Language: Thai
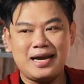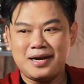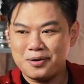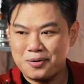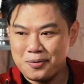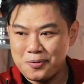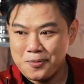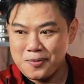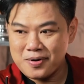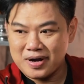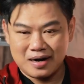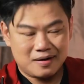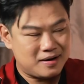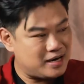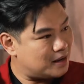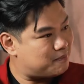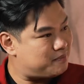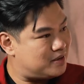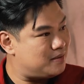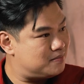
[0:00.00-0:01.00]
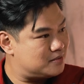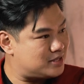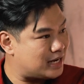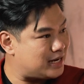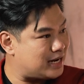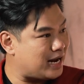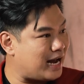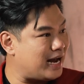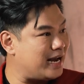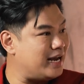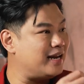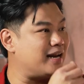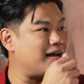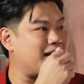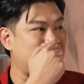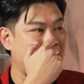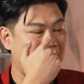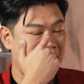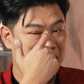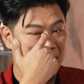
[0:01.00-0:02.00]
เล่นคู่กับระดับทีมชาติไทย
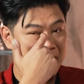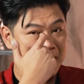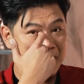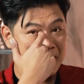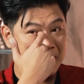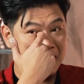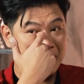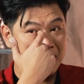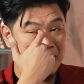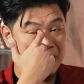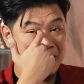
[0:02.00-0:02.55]
นะใช่ครับ